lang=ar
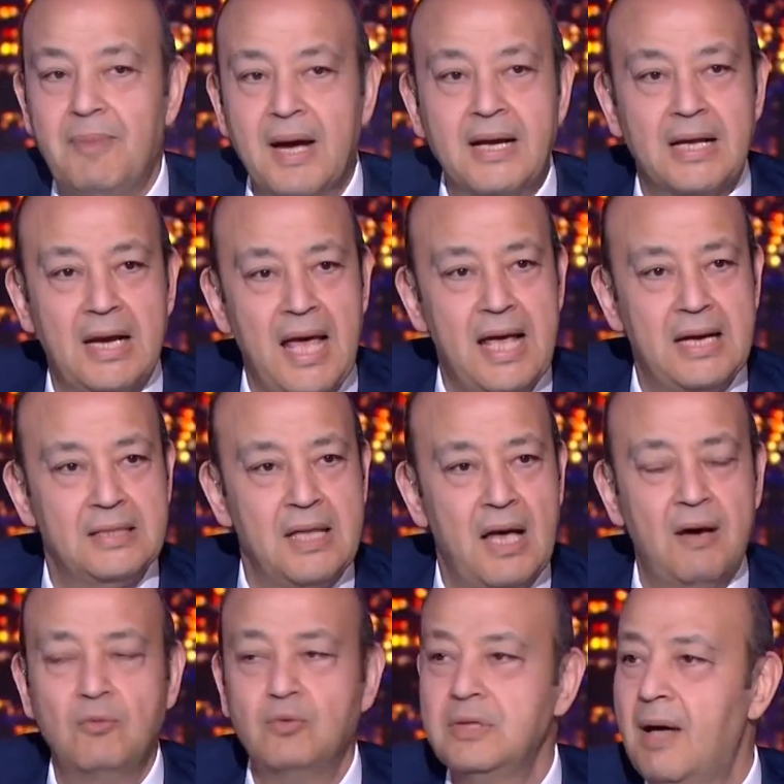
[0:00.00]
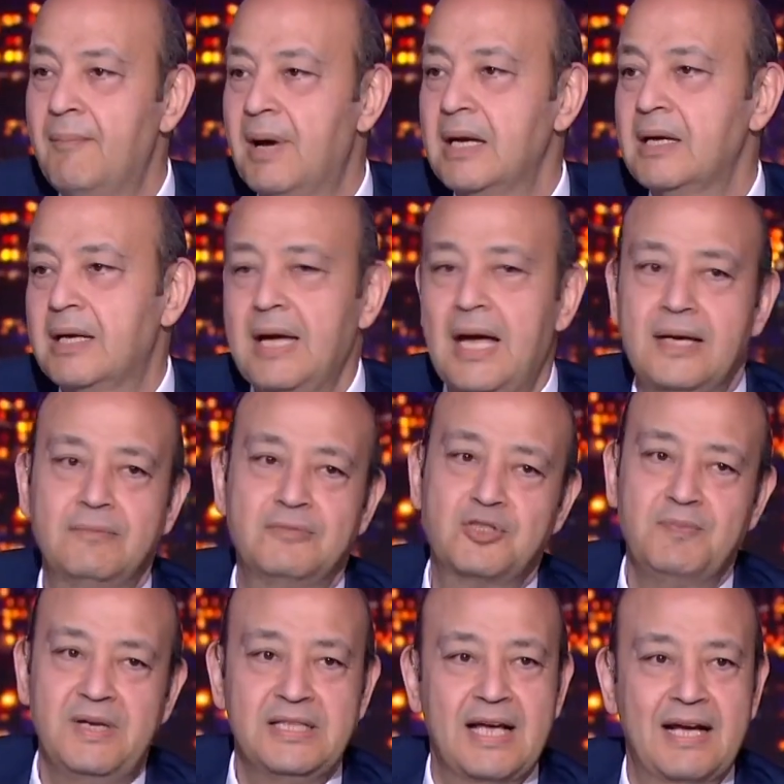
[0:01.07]
بنك الاهلي ده وده بنك يعني
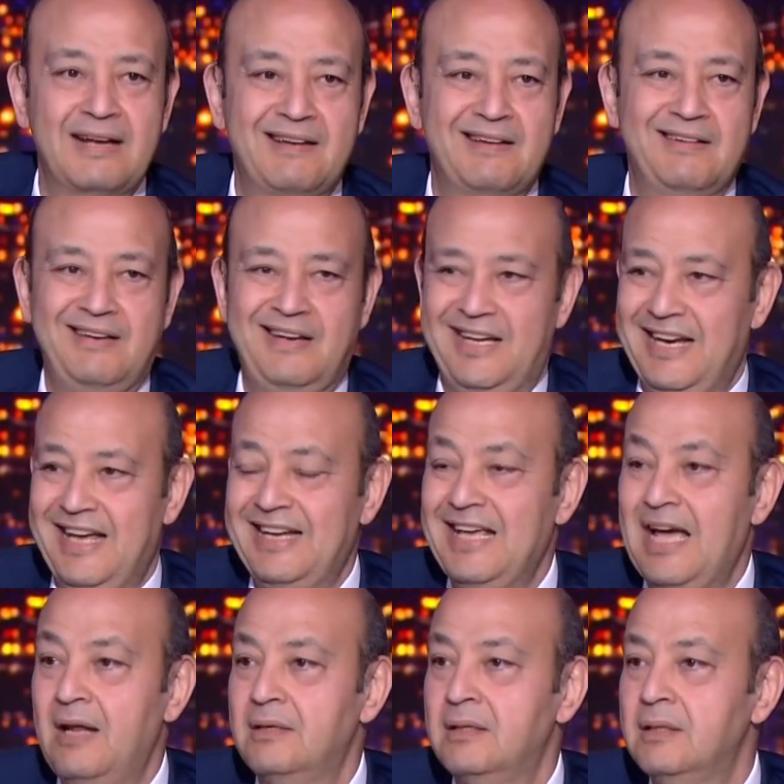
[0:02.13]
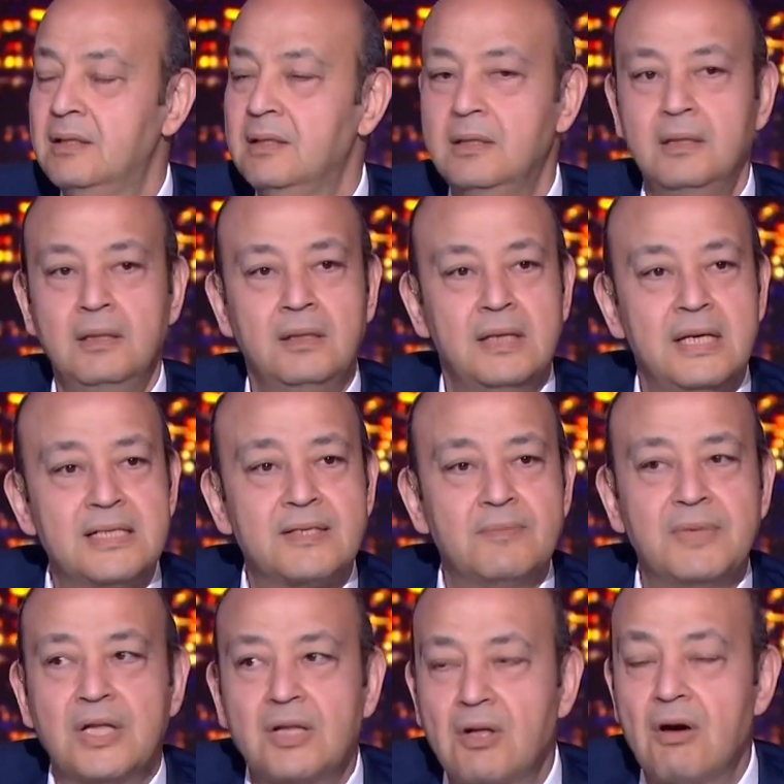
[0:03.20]
مش محتاج اعلان يعني
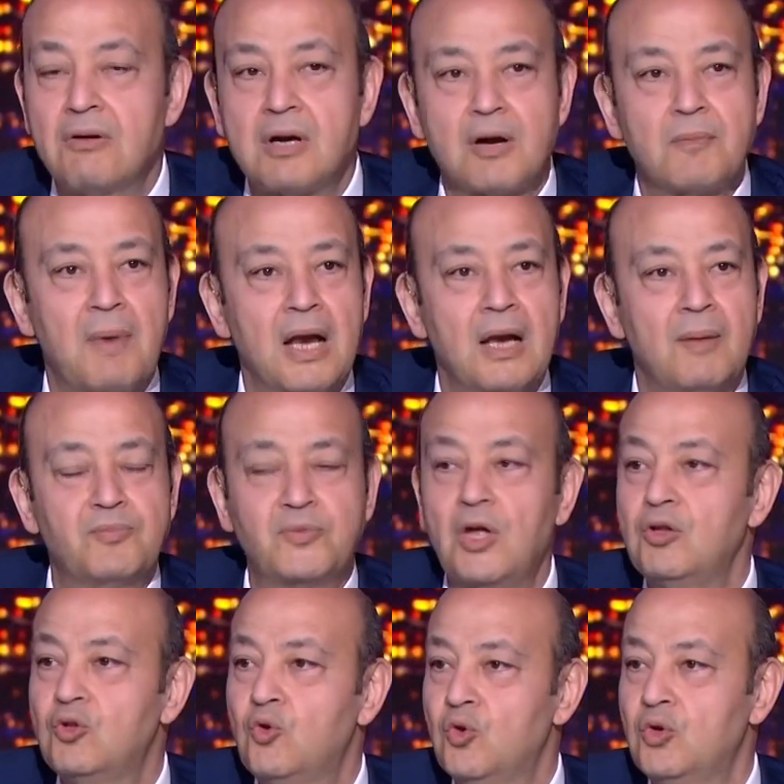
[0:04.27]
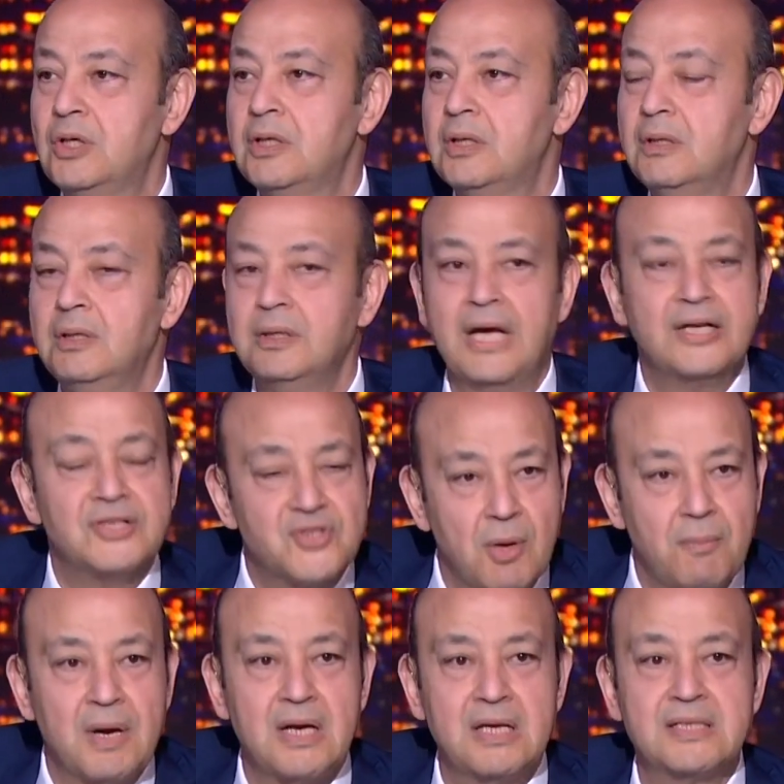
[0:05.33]
لازم يتكرر مع الابطال دول يعني
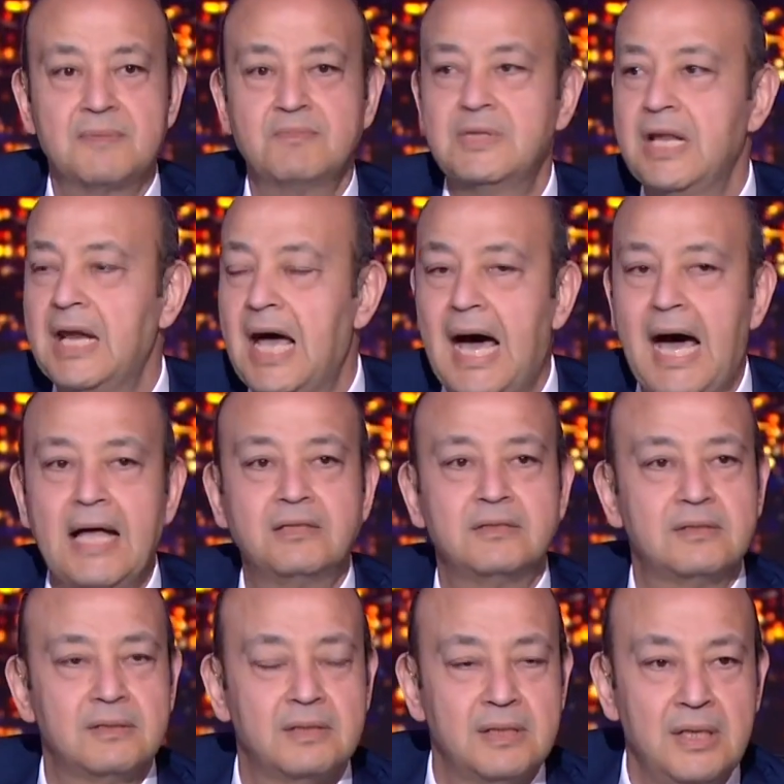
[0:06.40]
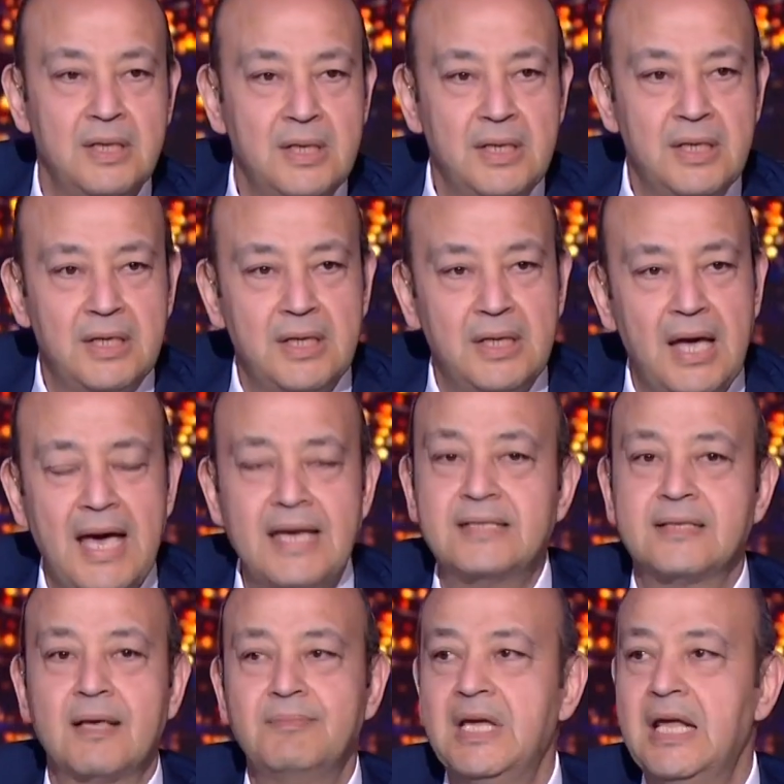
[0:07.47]
سمر لازم تلقى حد آه،
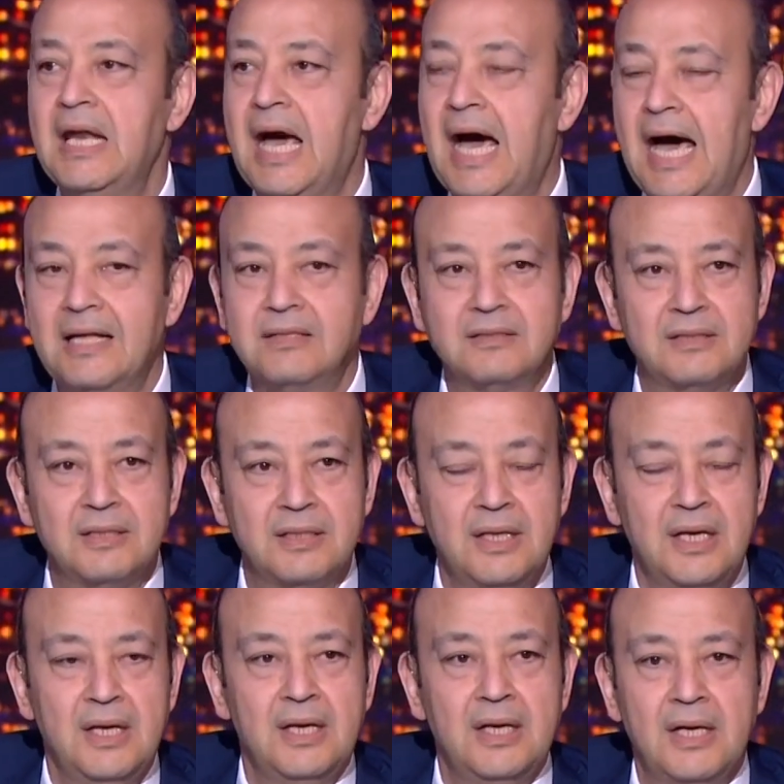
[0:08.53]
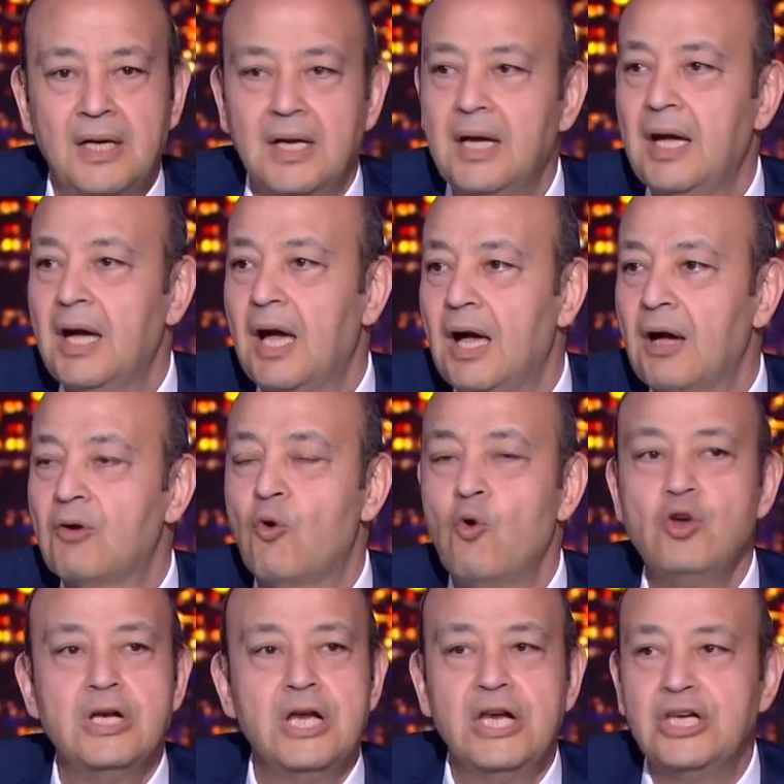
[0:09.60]
هيثم يلقى حد آه،
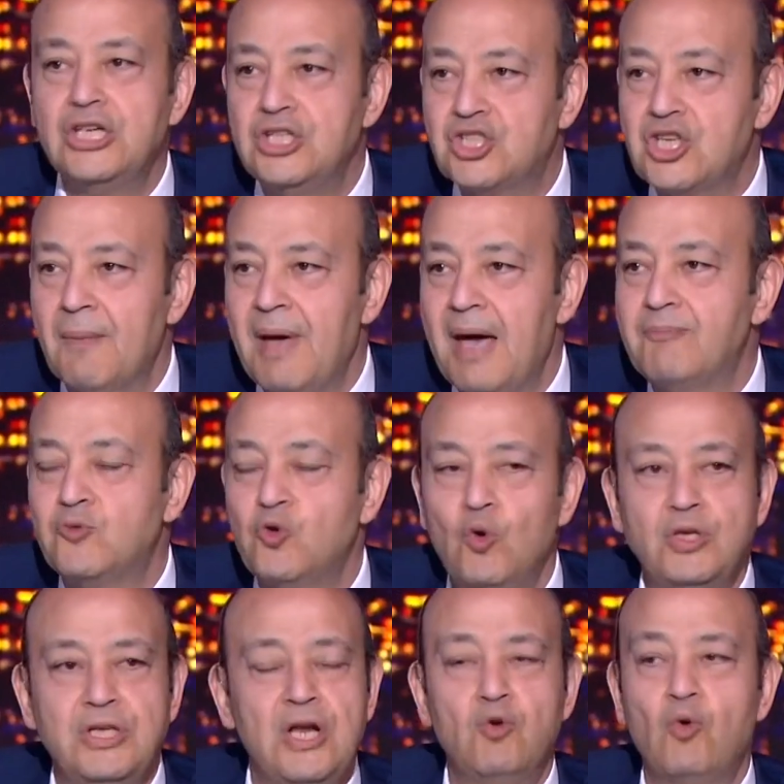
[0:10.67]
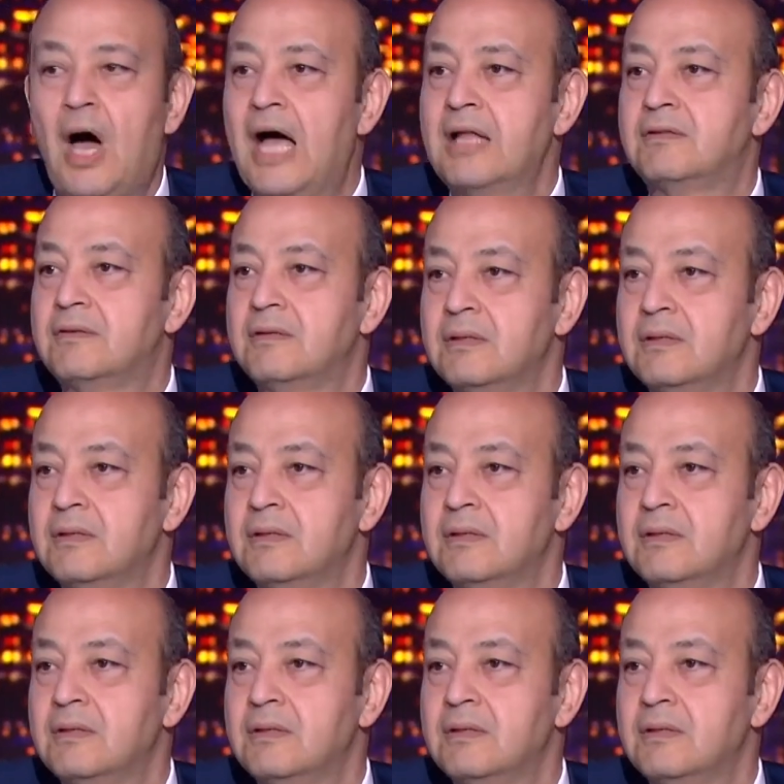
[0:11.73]
كل الشباب دول يلقوا حد